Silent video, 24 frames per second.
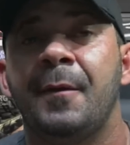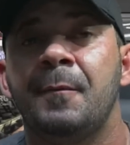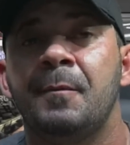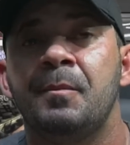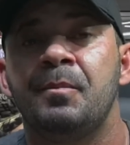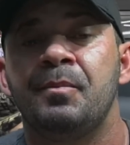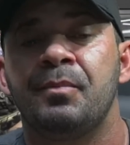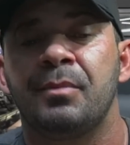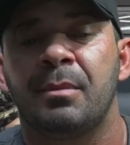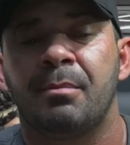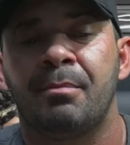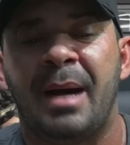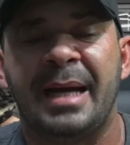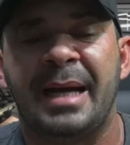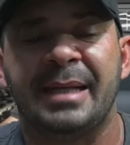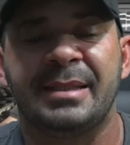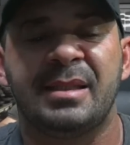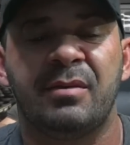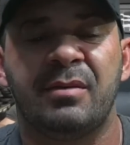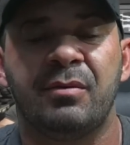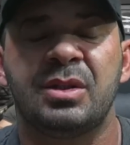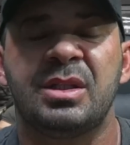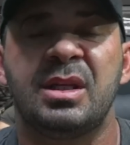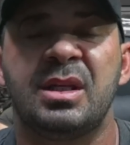Basta
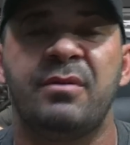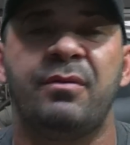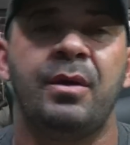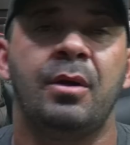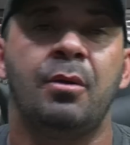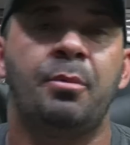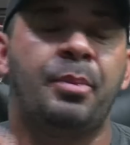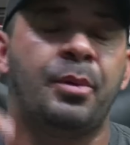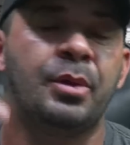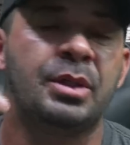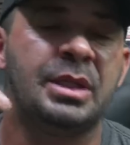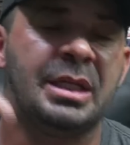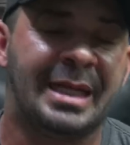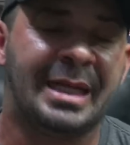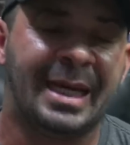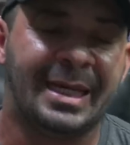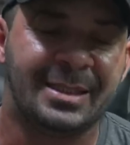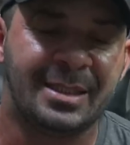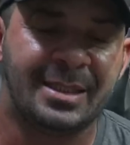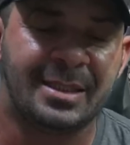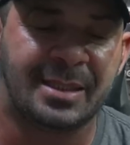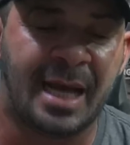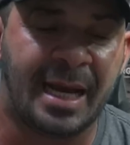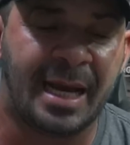você ver, o podcast
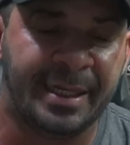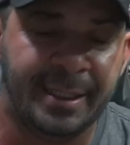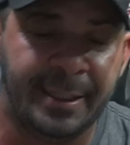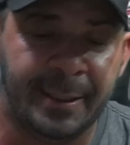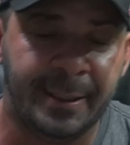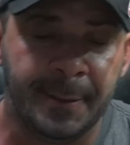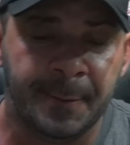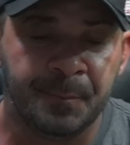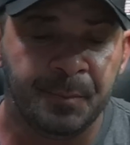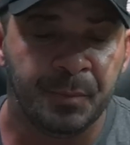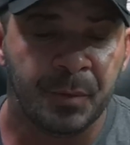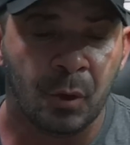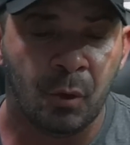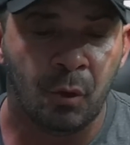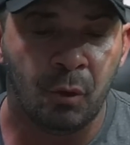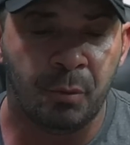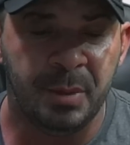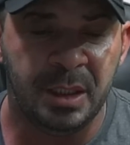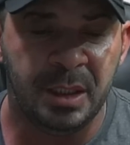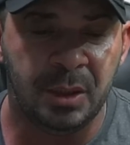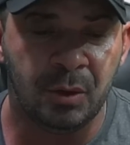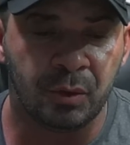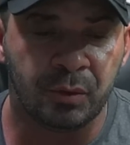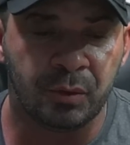está aí, o
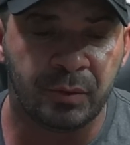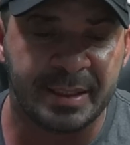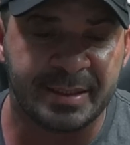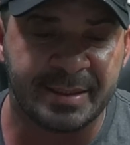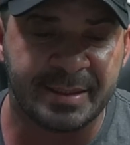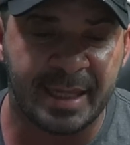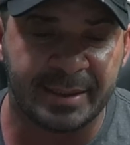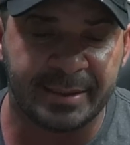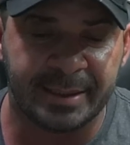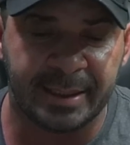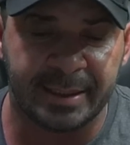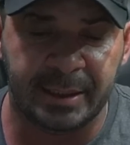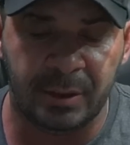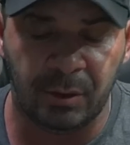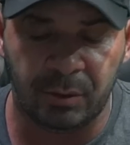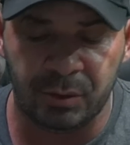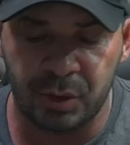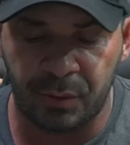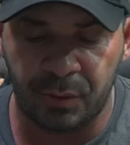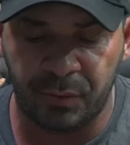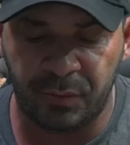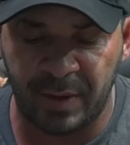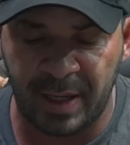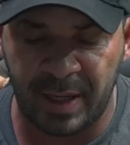minuto exato aqui onde eu
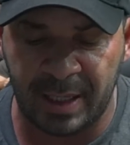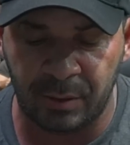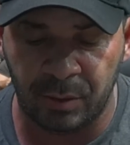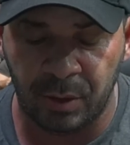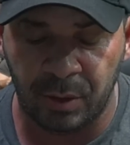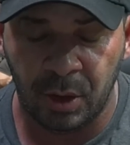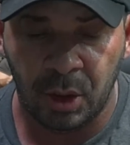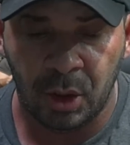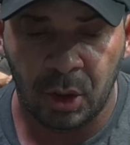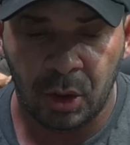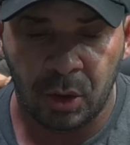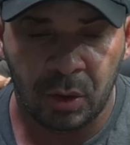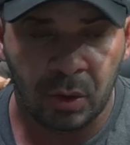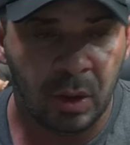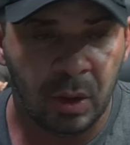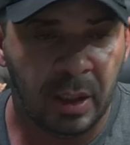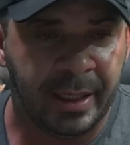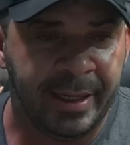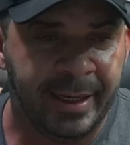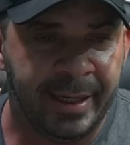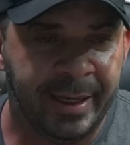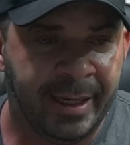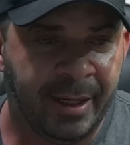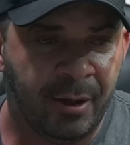falo,
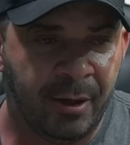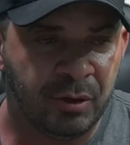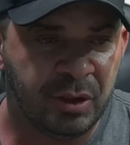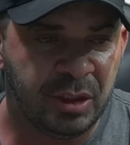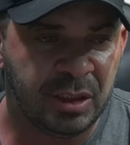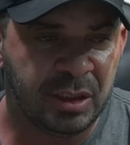é, onde tem